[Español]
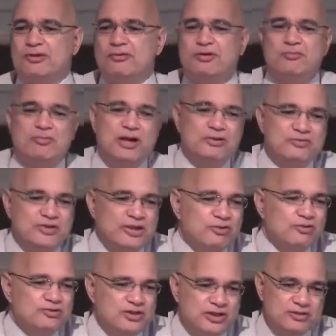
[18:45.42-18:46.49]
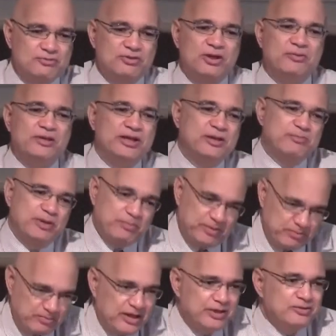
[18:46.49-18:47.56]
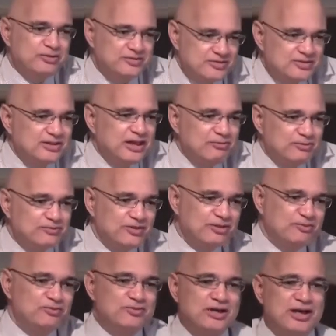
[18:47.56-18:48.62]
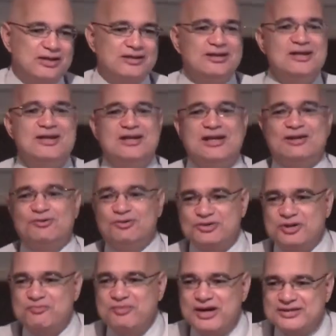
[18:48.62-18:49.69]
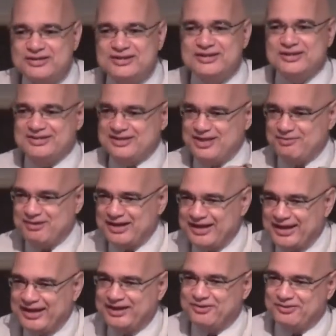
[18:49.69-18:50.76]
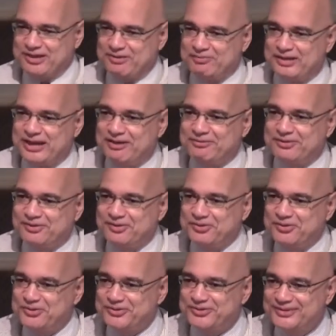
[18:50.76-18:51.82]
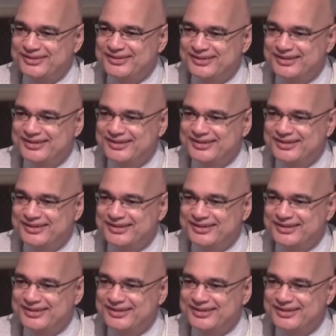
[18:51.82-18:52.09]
No, hermanos, hay cosas que todavía de preprimario necesitamos escuchar, las cosas básicas del Evangelio, de la palabra de Dios.